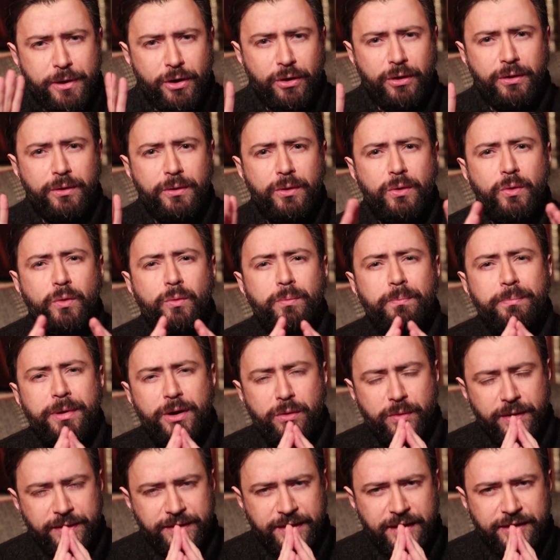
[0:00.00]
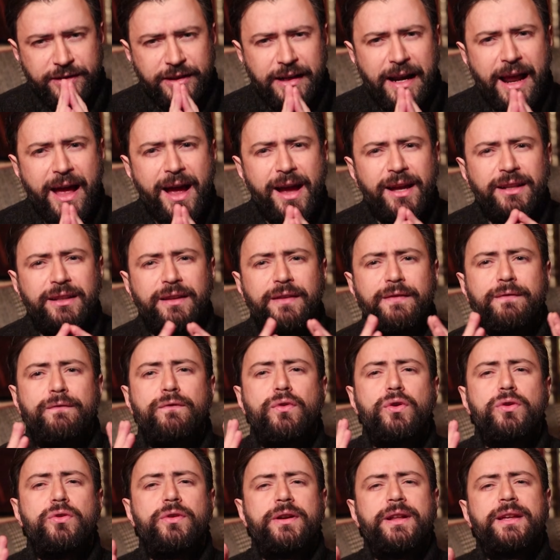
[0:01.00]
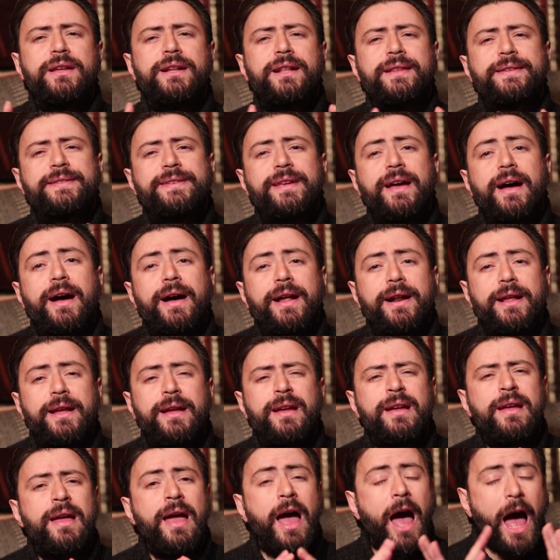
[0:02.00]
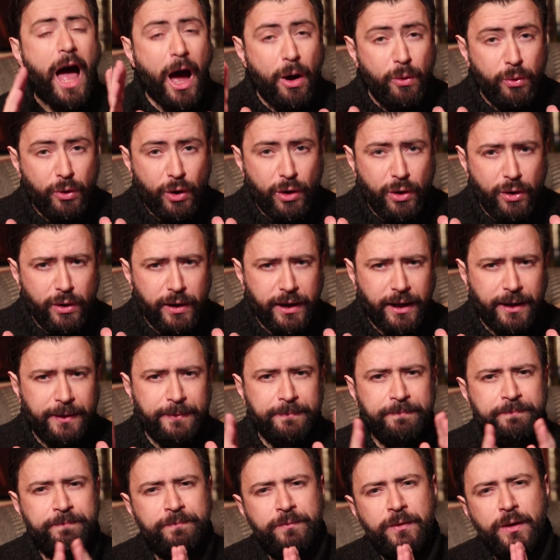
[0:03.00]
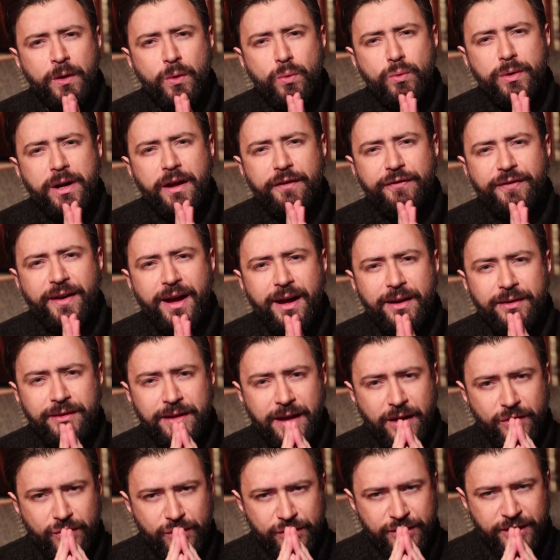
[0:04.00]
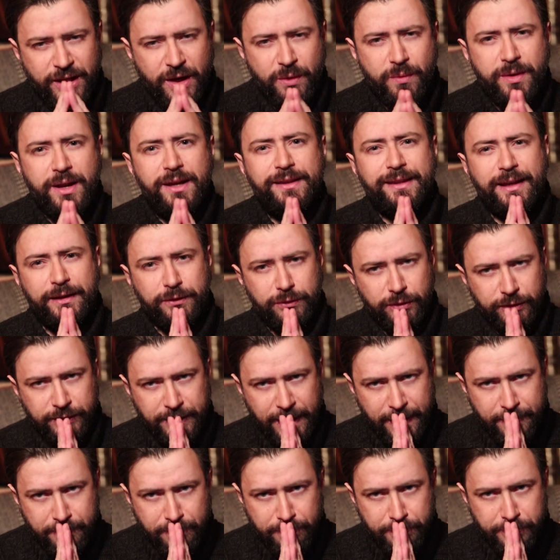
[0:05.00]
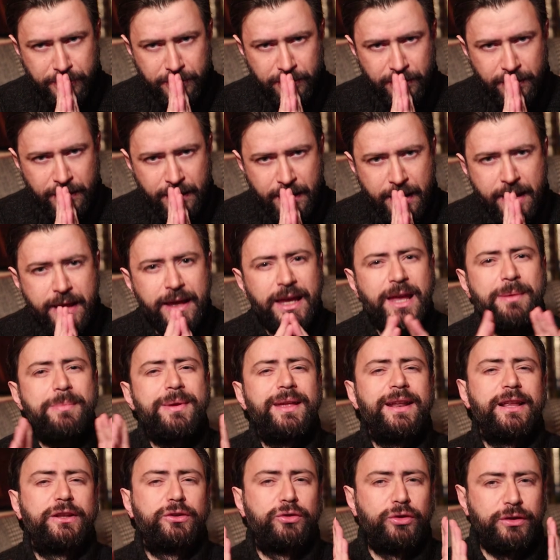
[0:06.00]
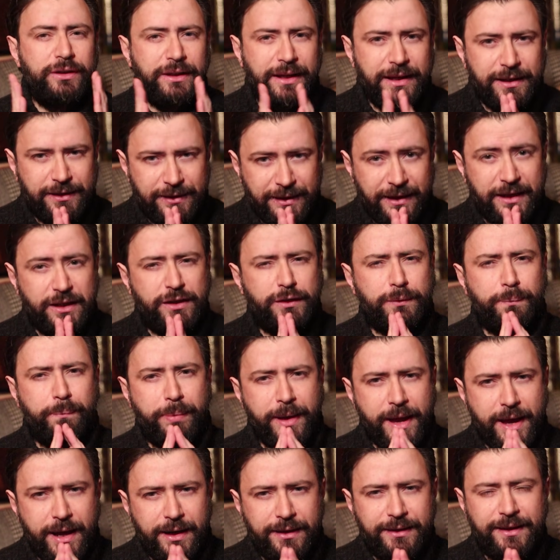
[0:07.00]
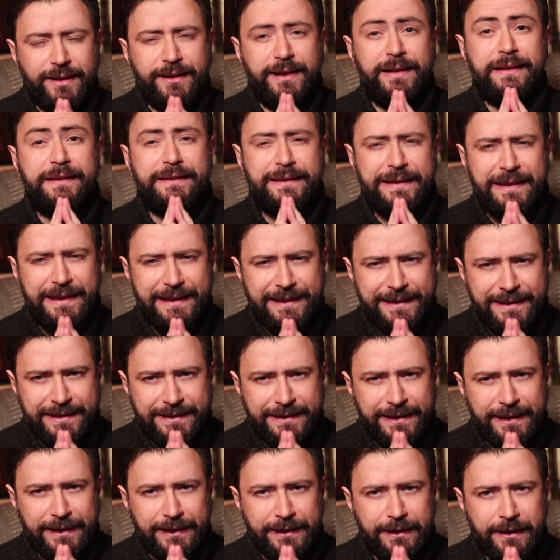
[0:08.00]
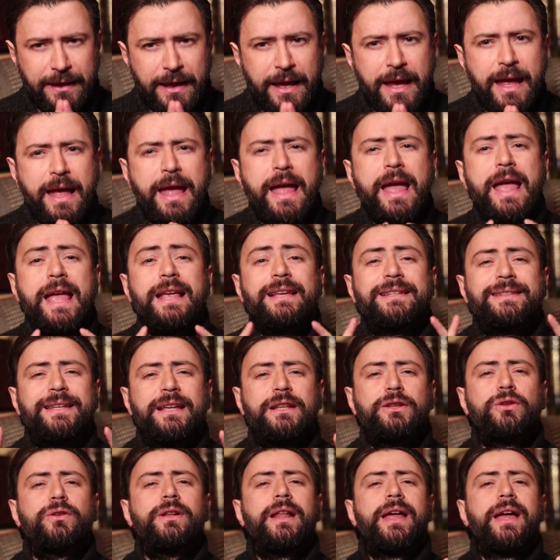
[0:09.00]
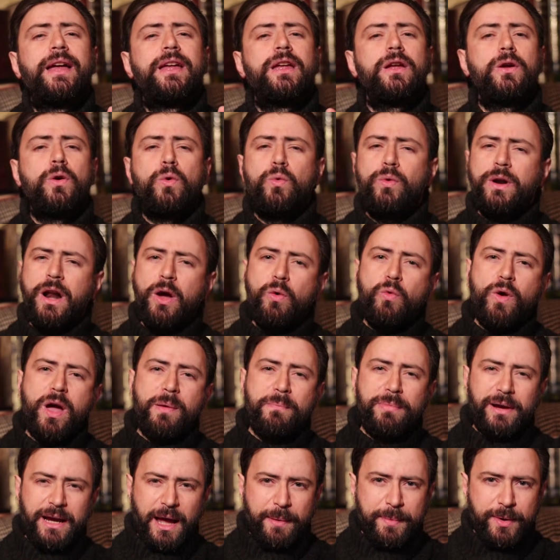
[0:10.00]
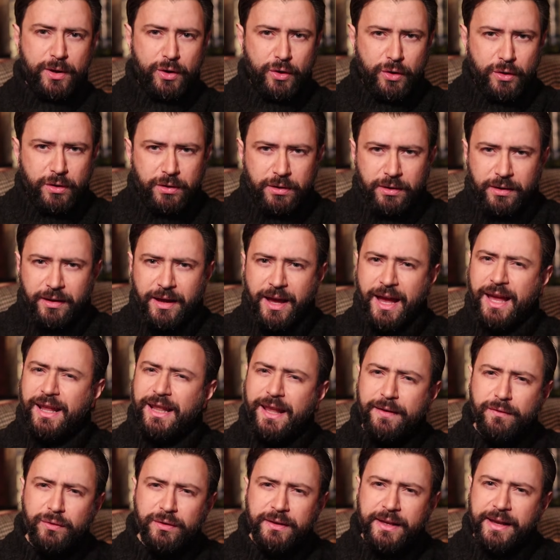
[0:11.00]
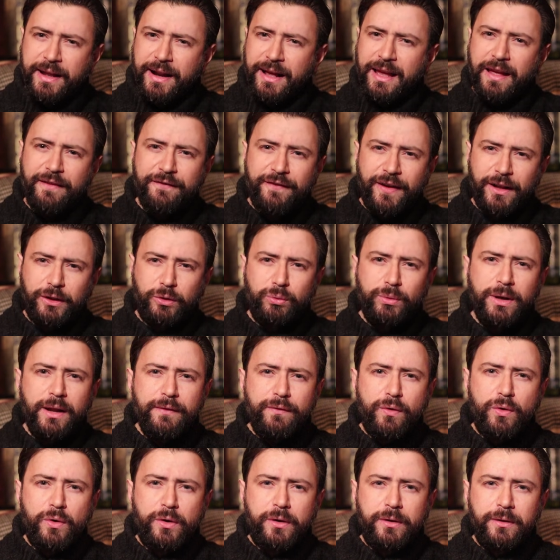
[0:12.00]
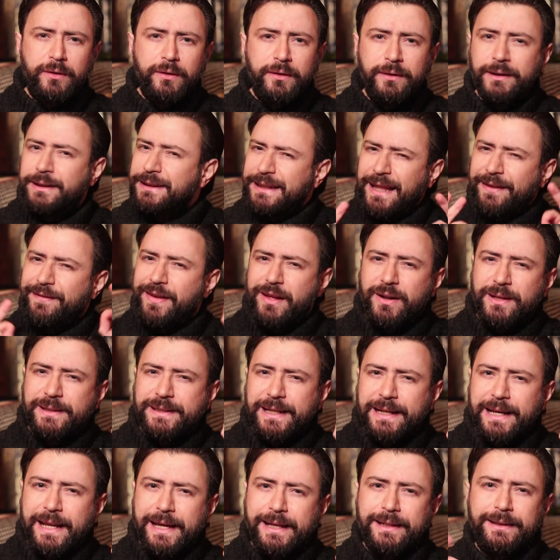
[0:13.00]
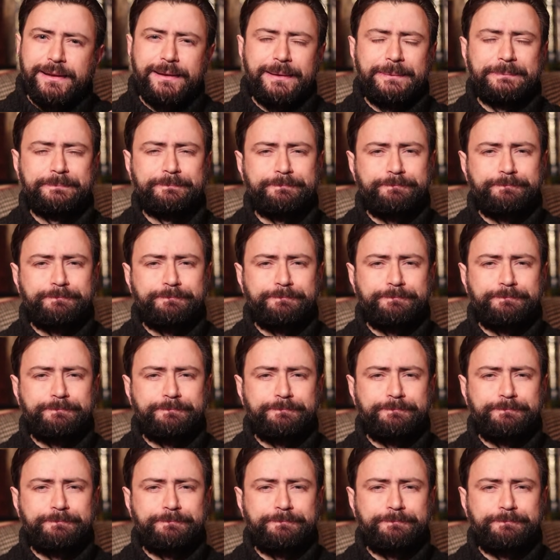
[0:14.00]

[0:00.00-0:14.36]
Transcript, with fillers: Però per queste slide voglio ringraziare Aurora una fan che ci segue da tanto tempo, che mi ha detto di essere esperta nel digital, essendo lei una webcam girl e devo dire che ha fatto un lavoro davvero eccellente.